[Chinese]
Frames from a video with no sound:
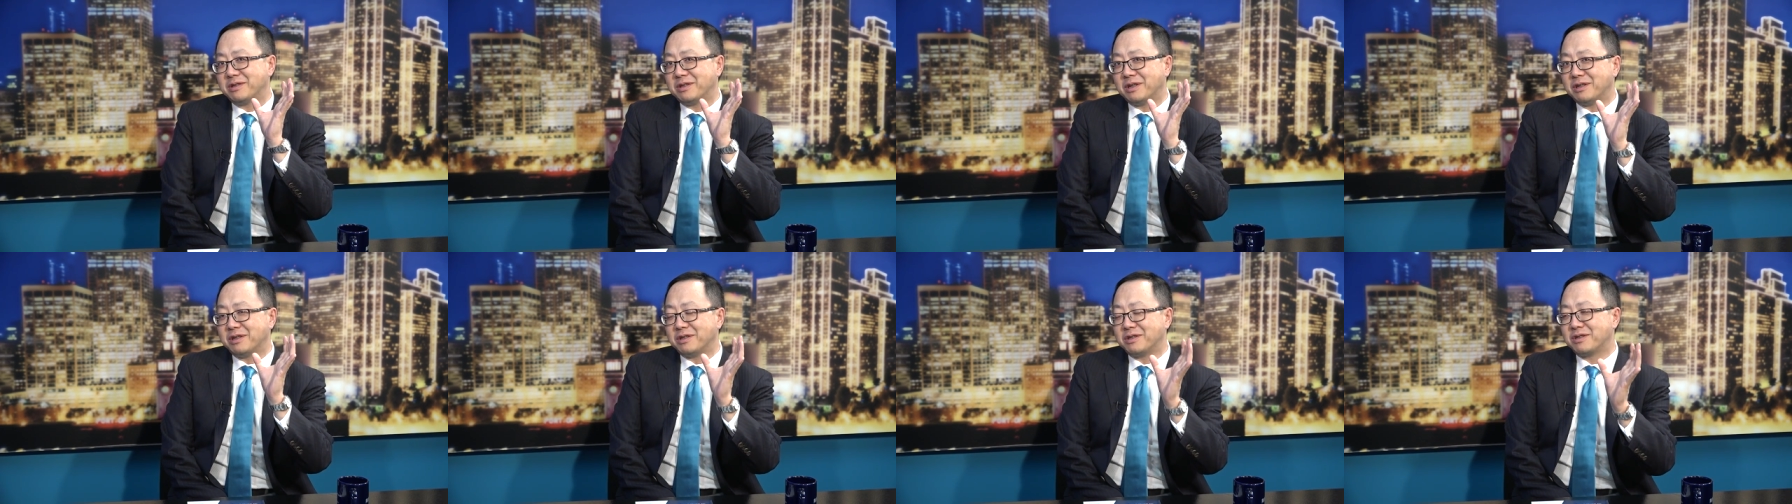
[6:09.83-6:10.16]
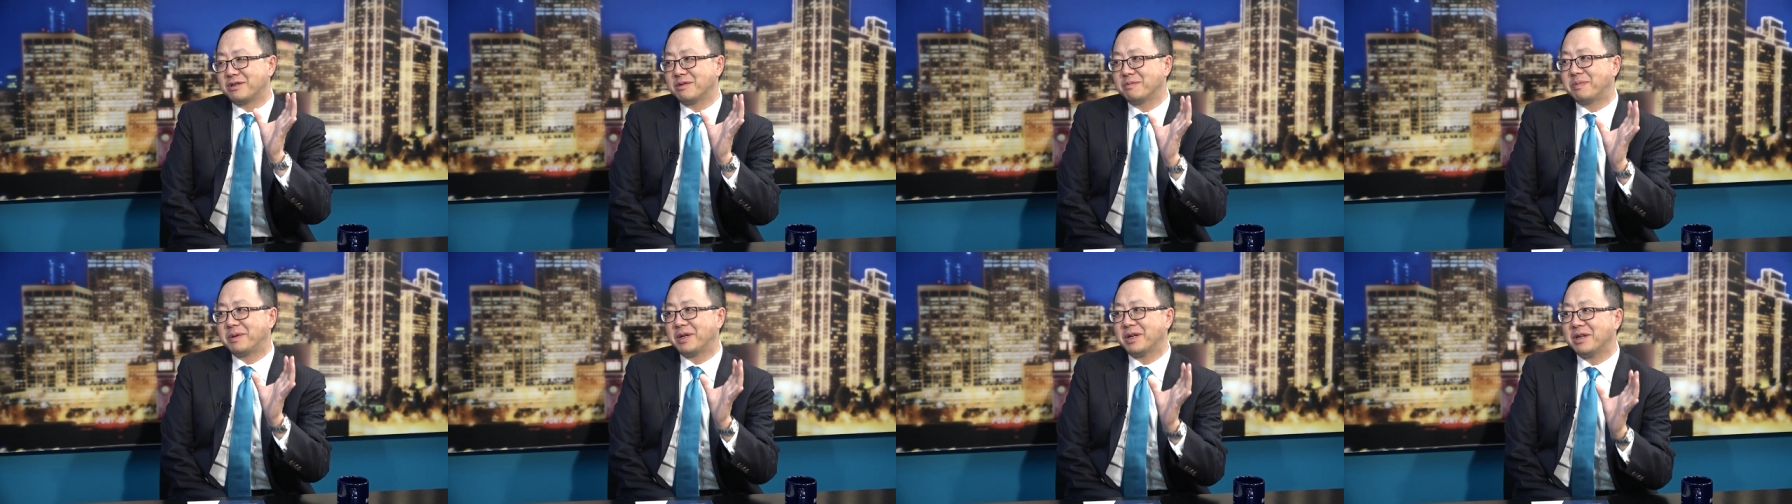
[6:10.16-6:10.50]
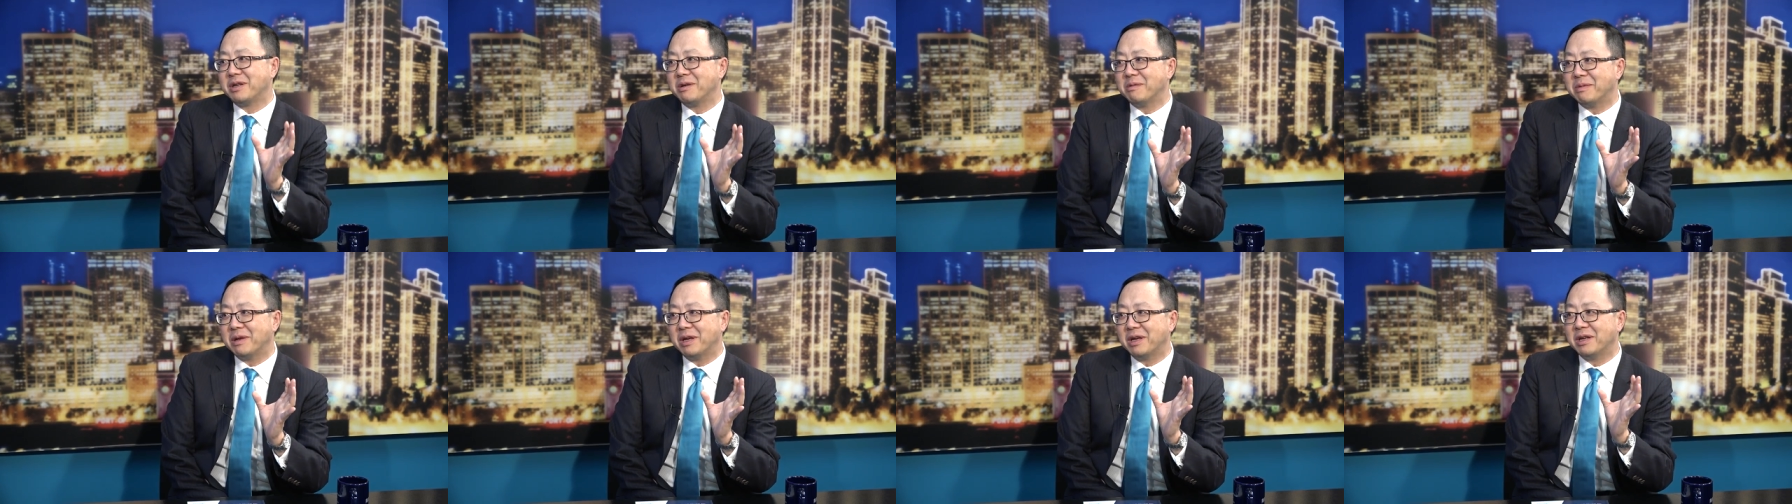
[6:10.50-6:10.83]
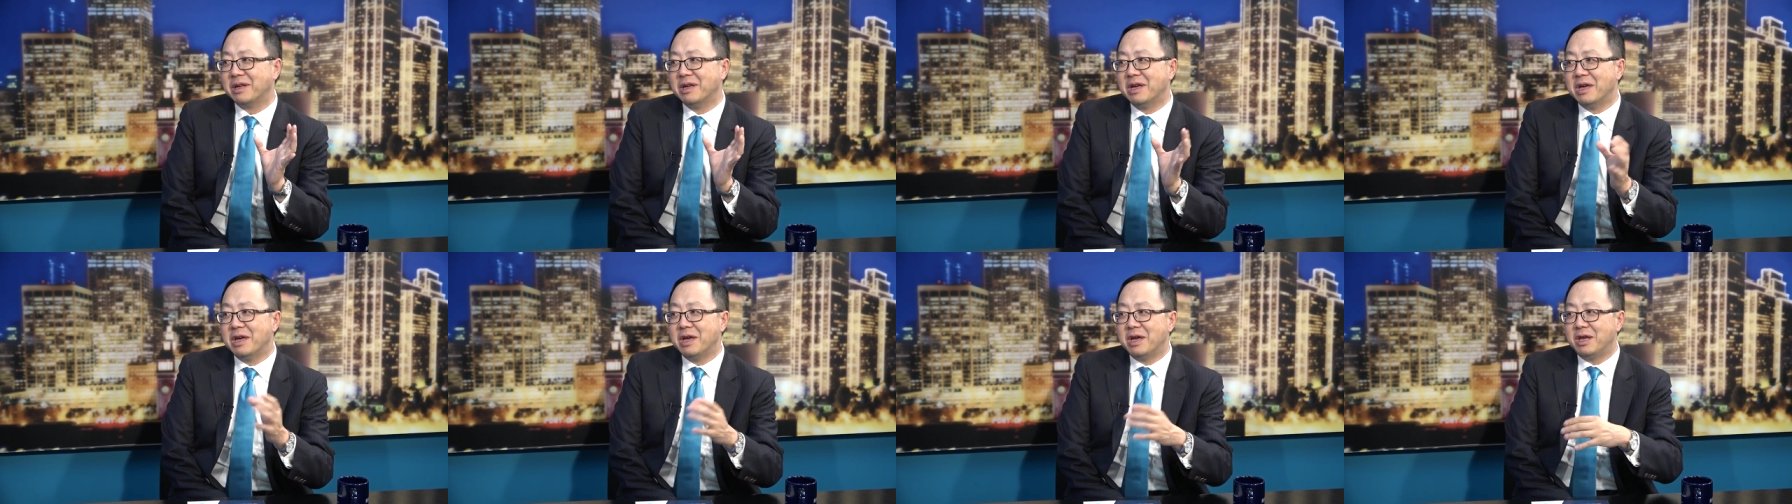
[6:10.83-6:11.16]
他的视频里面，
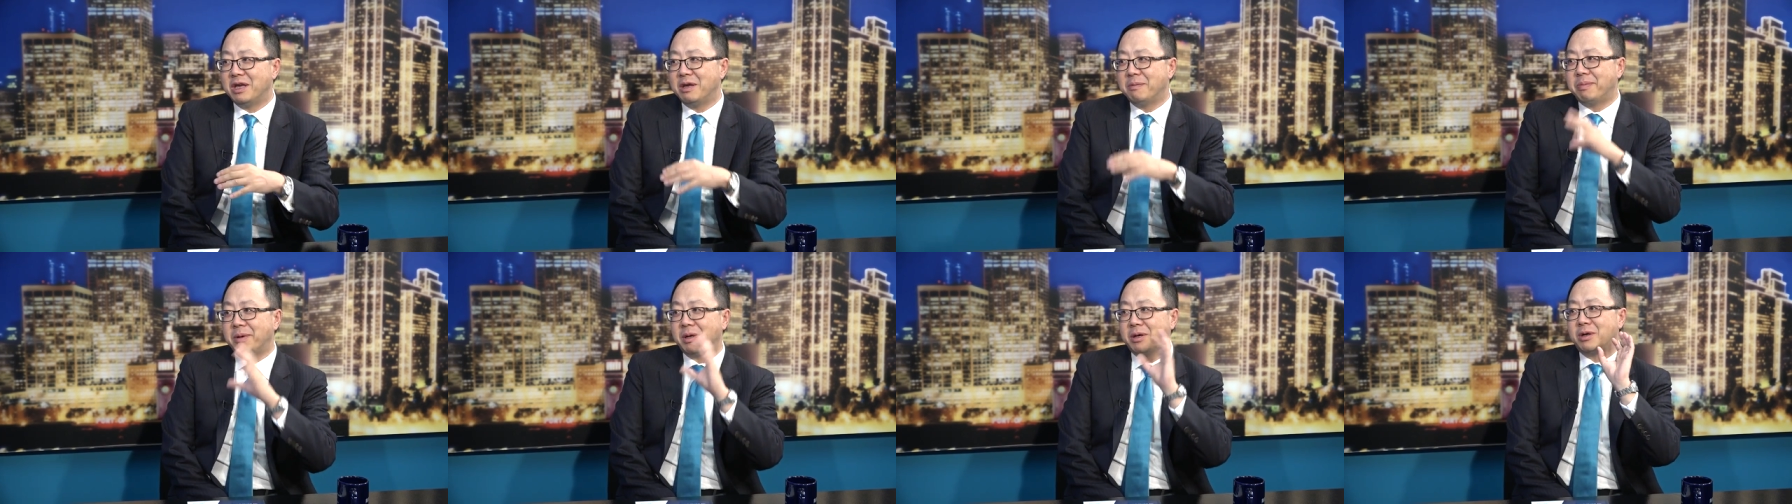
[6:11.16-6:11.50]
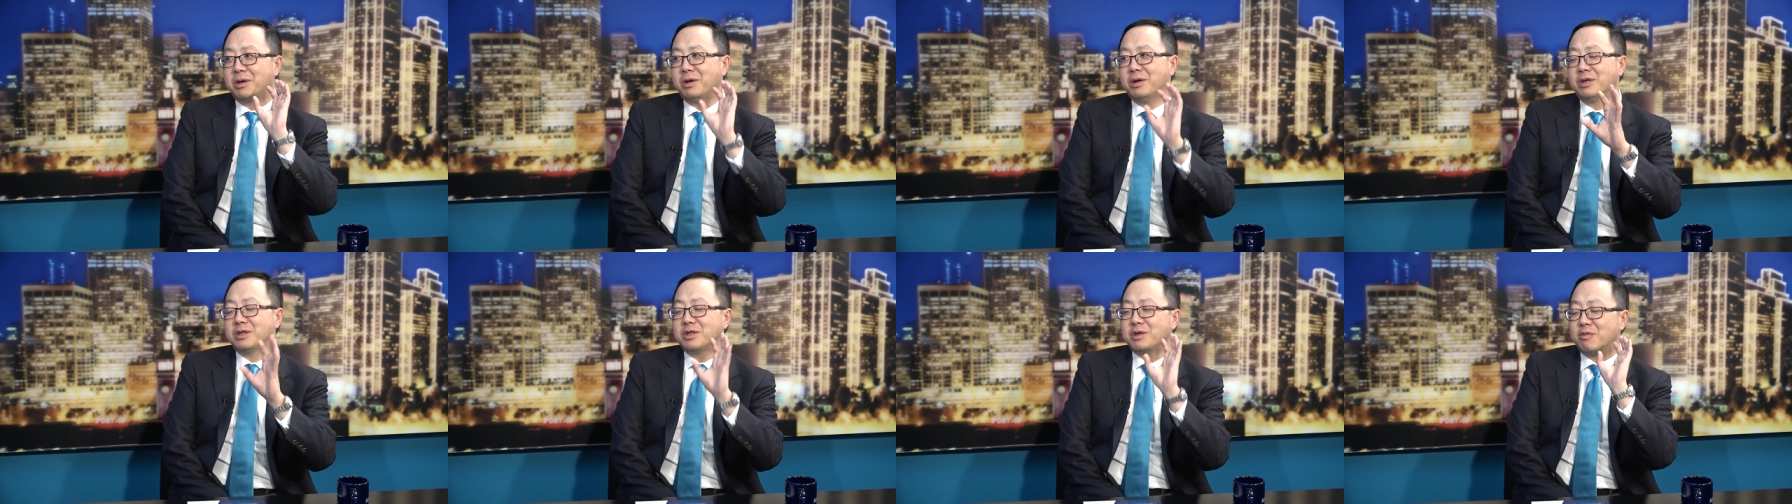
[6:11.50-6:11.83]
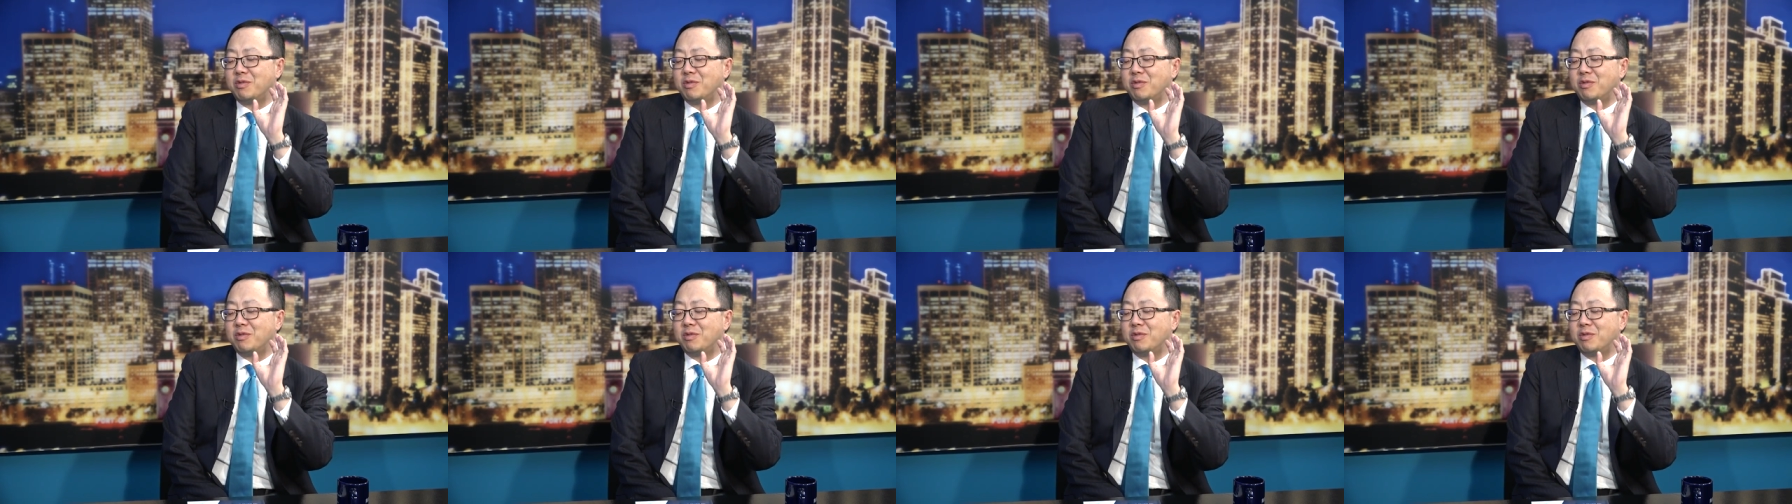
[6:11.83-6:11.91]
一边喝着